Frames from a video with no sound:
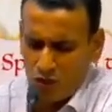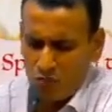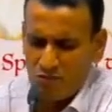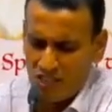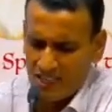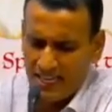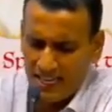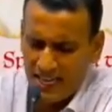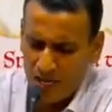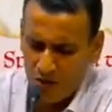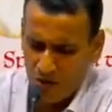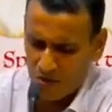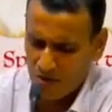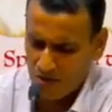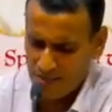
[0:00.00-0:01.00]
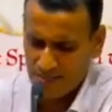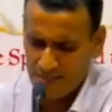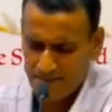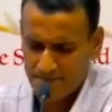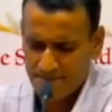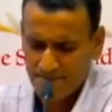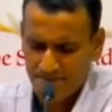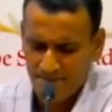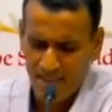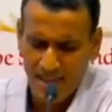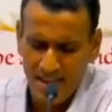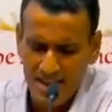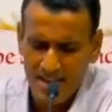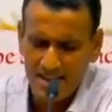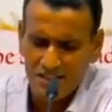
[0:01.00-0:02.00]
तुम चंगे हो
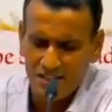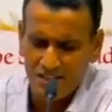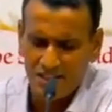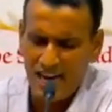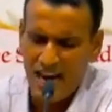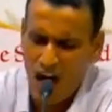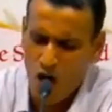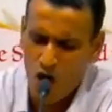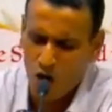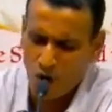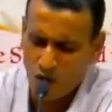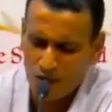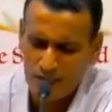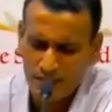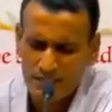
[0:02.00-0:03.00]
जाओ